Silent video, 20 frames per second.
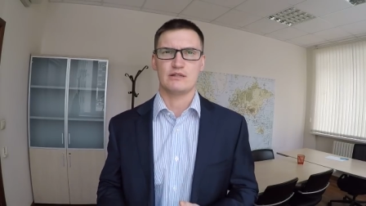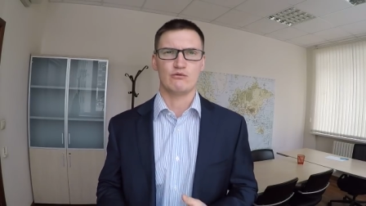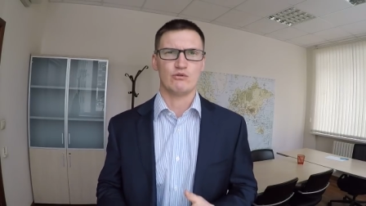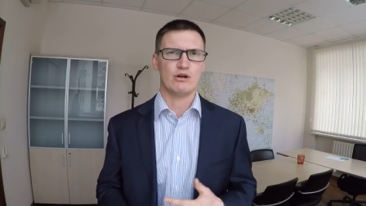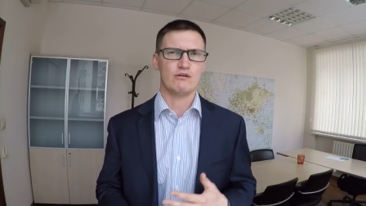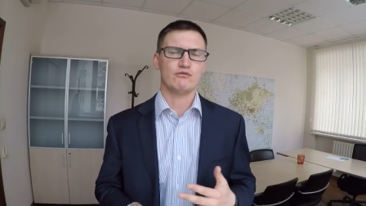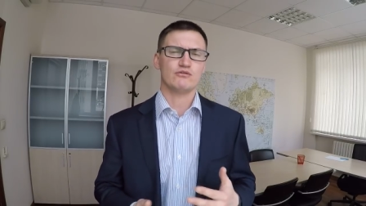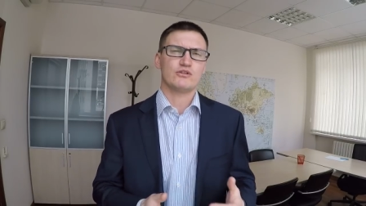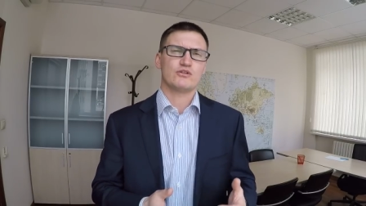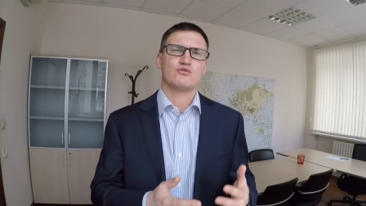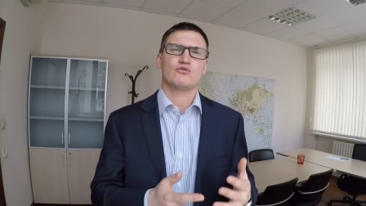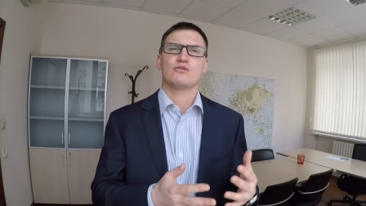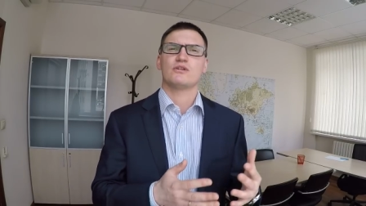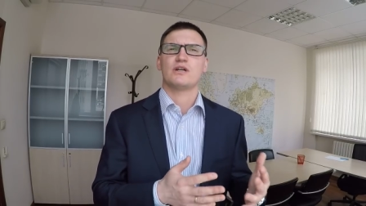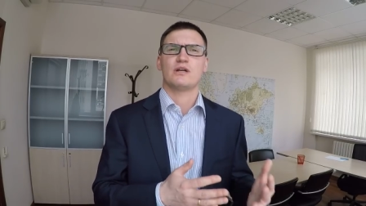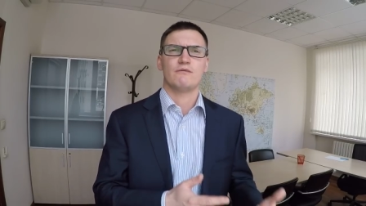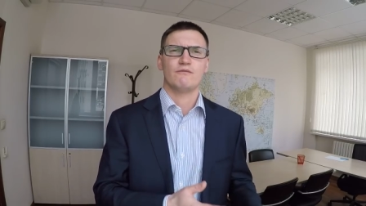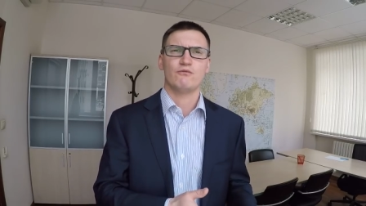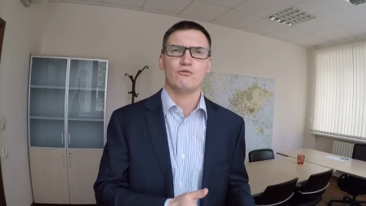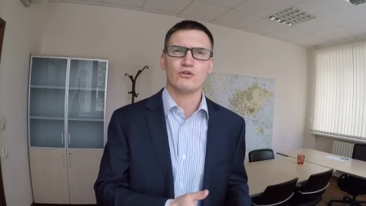У кого-то зона
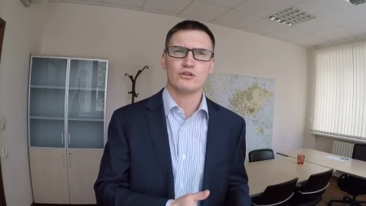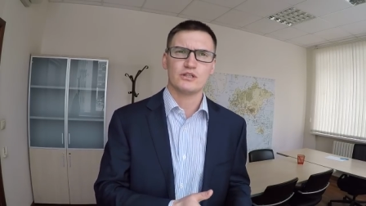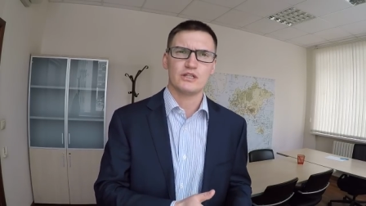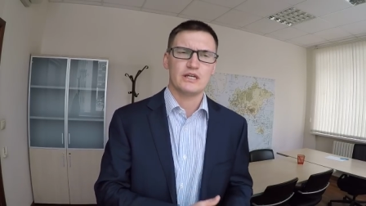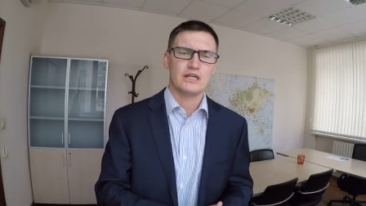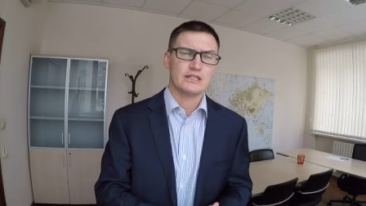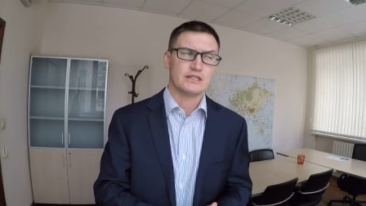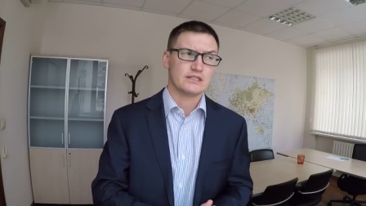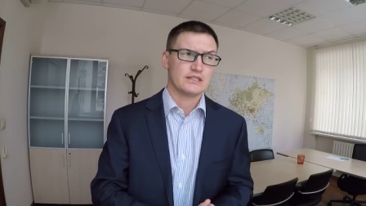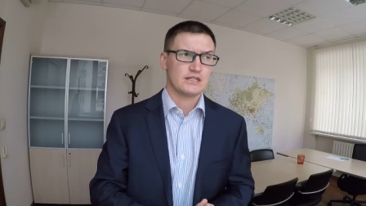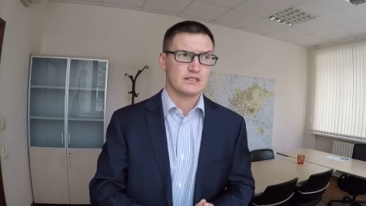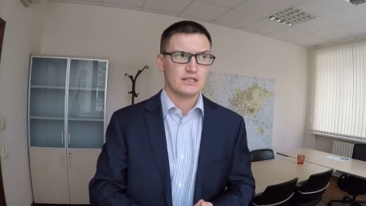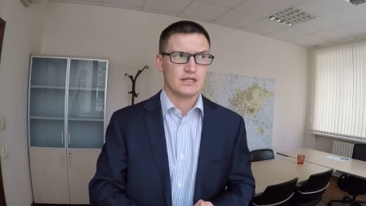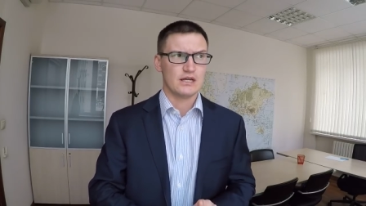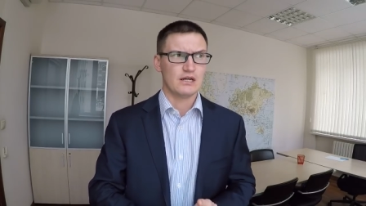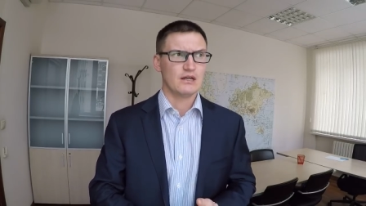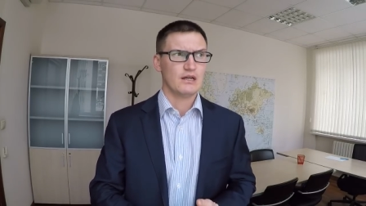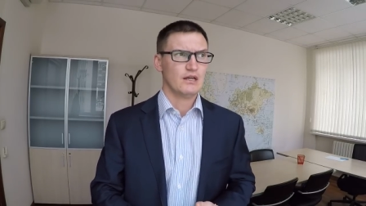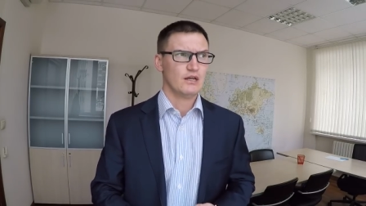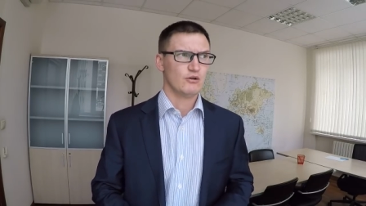комфорта это
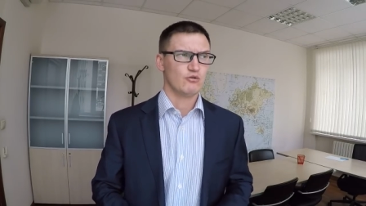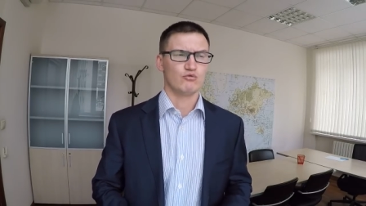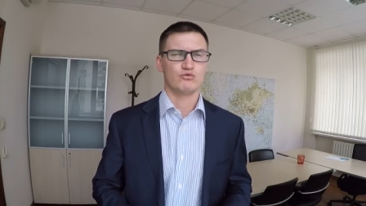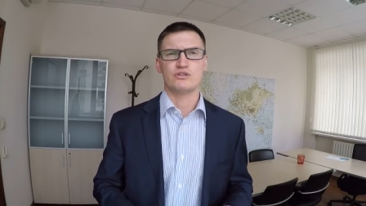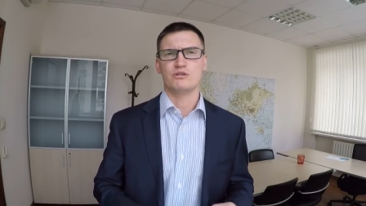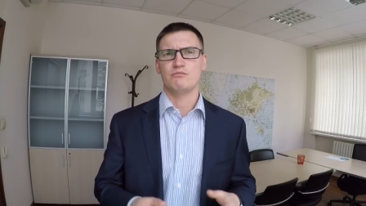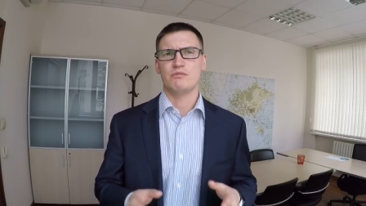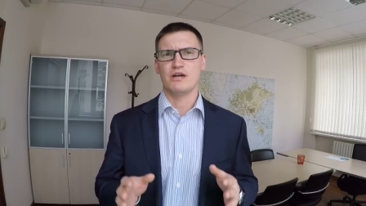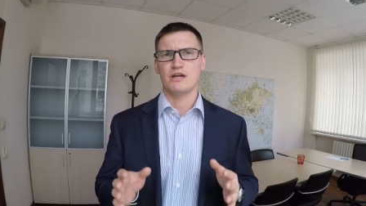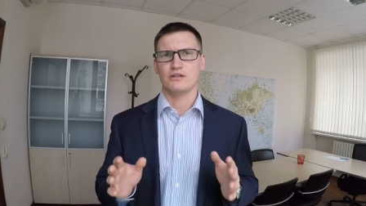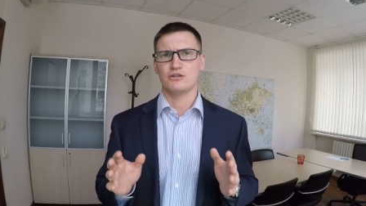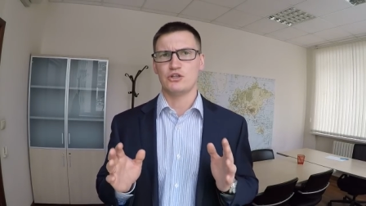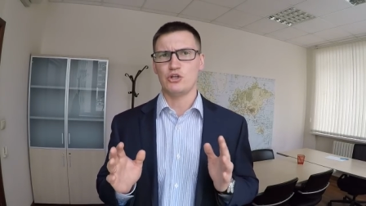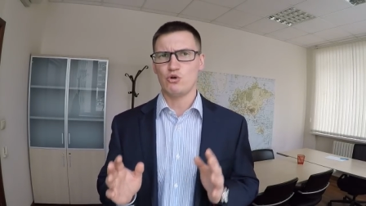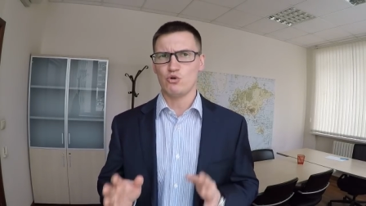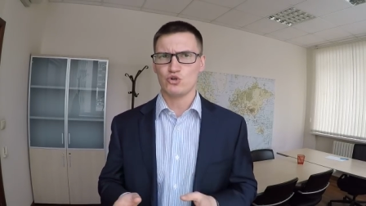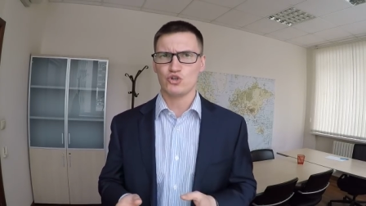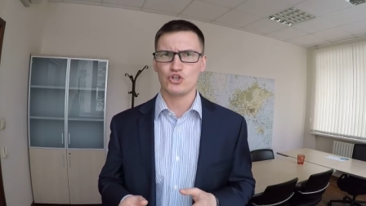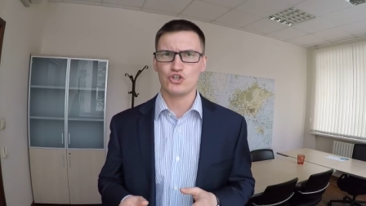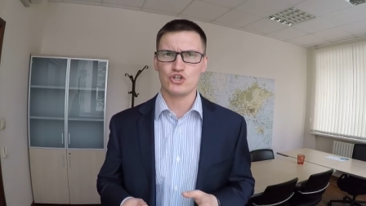когда у тебя
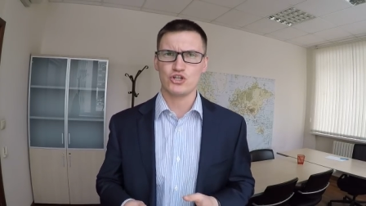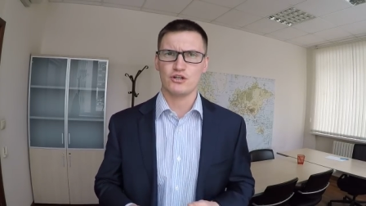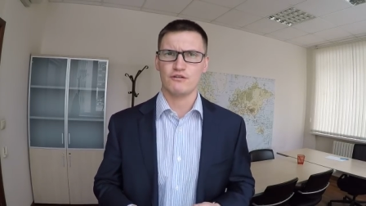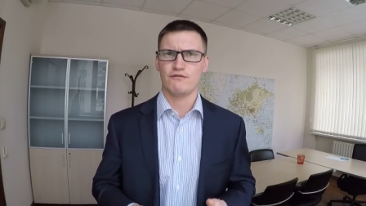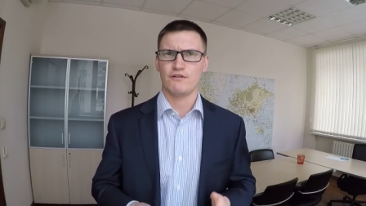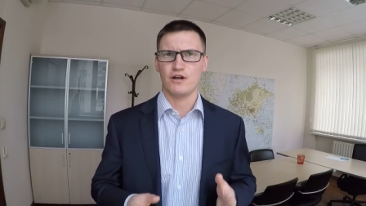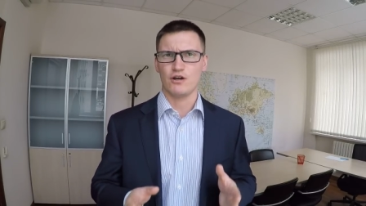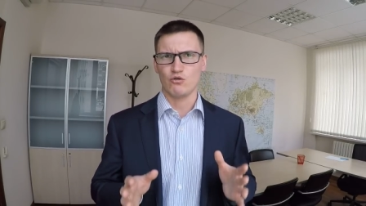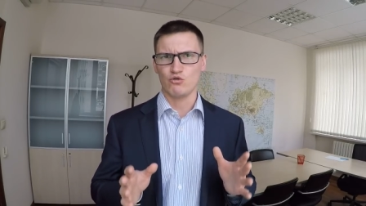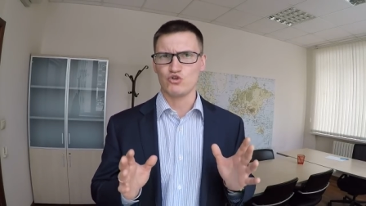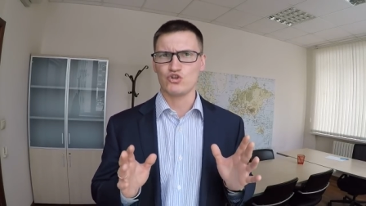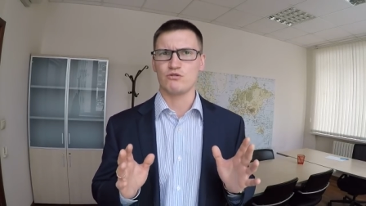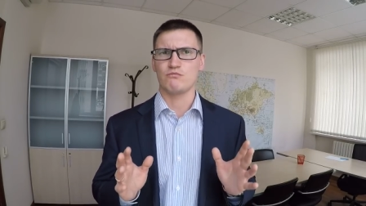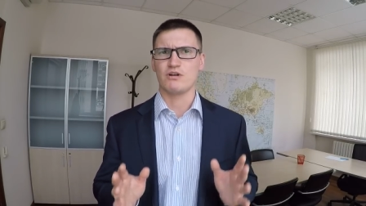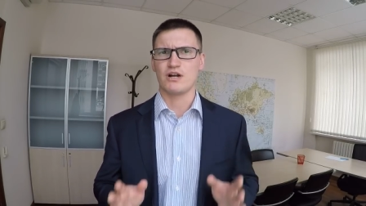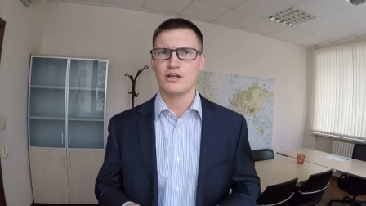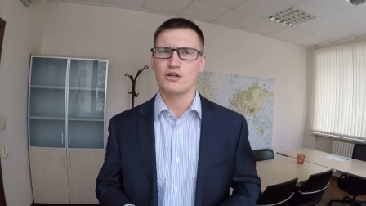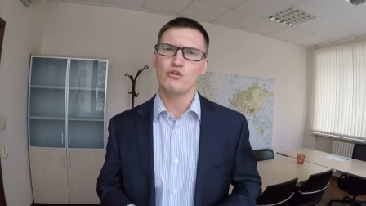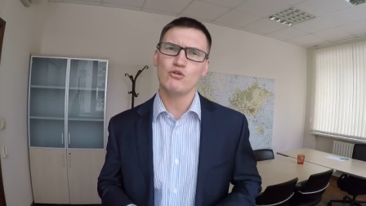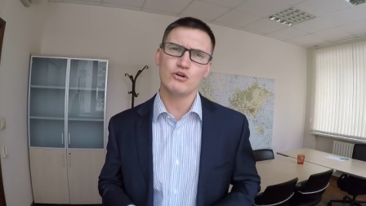трешечка в хорошем
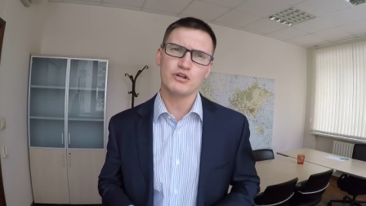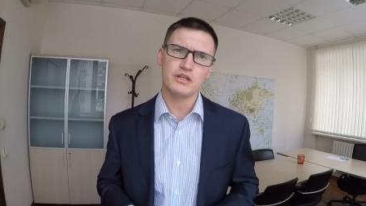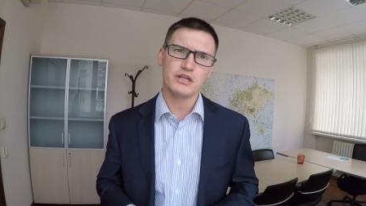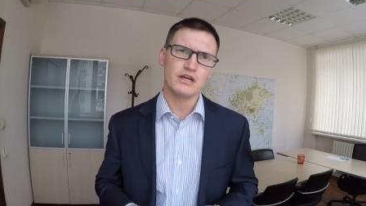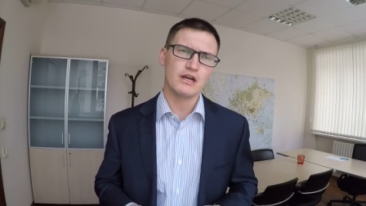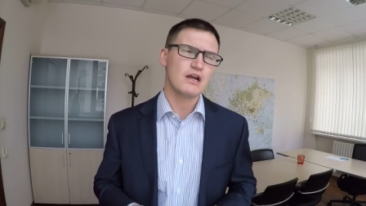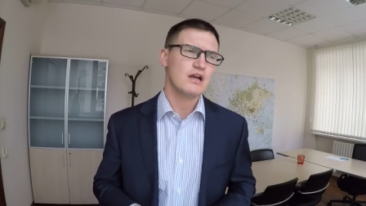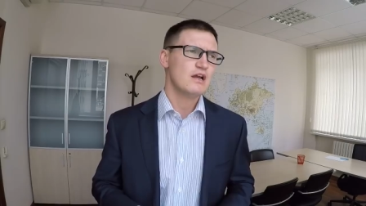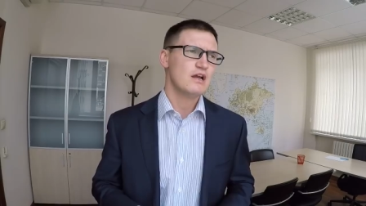районе,